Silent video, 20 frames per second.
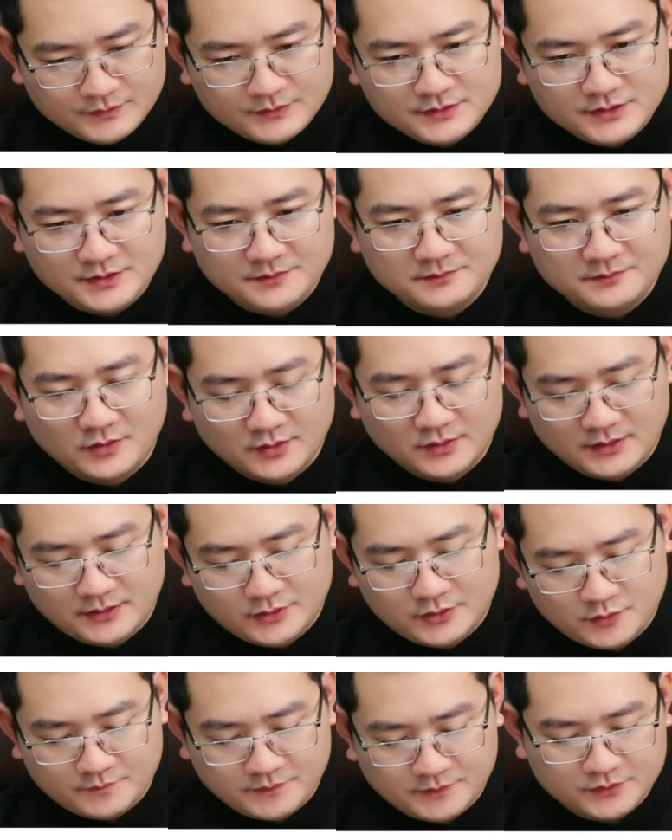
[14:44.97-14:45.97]
91 là
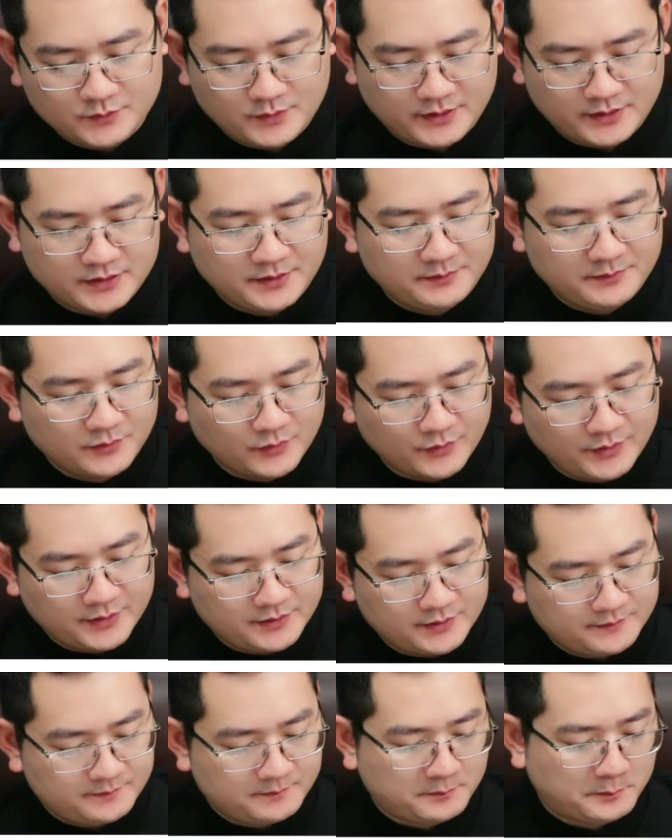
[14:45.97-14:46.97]
thuộc vào tuổi tân mùi
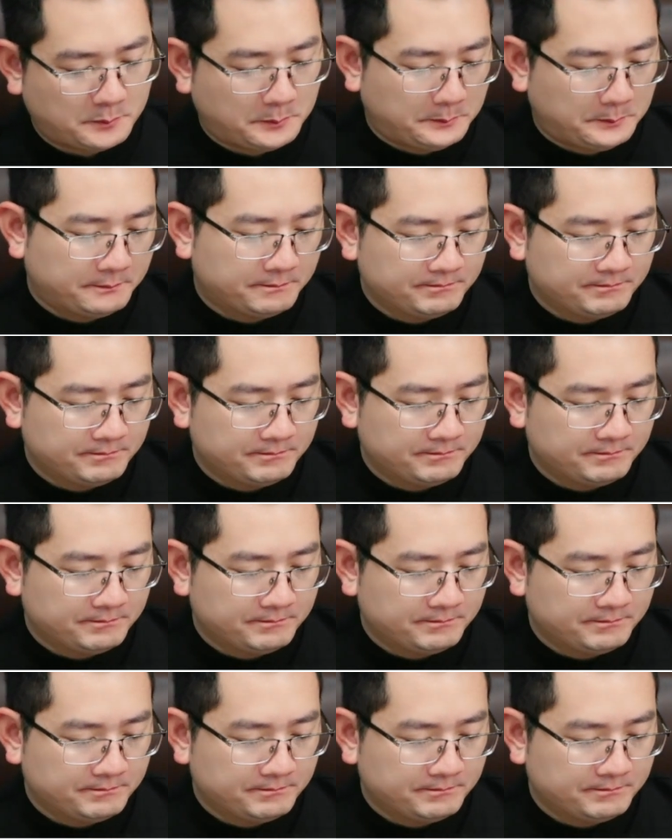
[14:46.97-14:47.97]

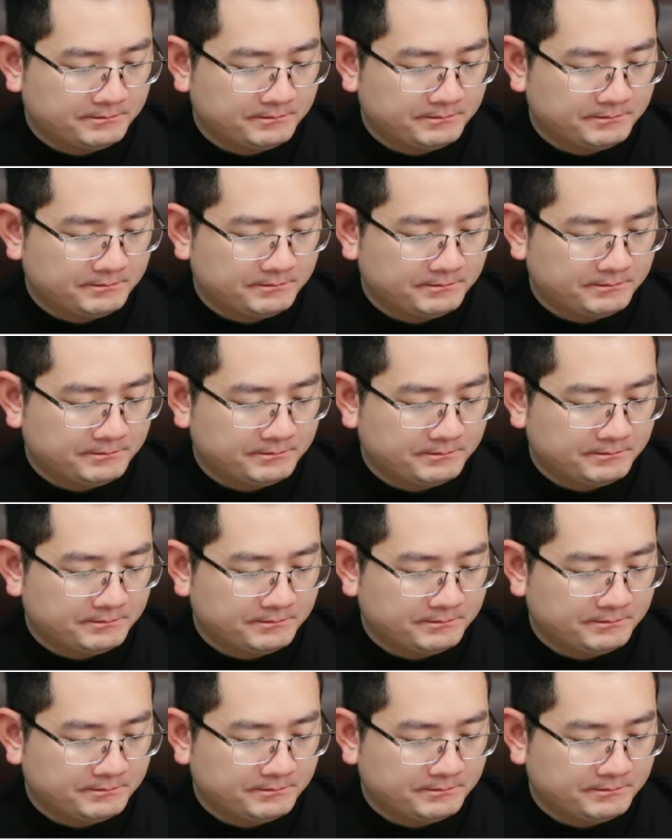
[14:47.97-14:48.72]
91 này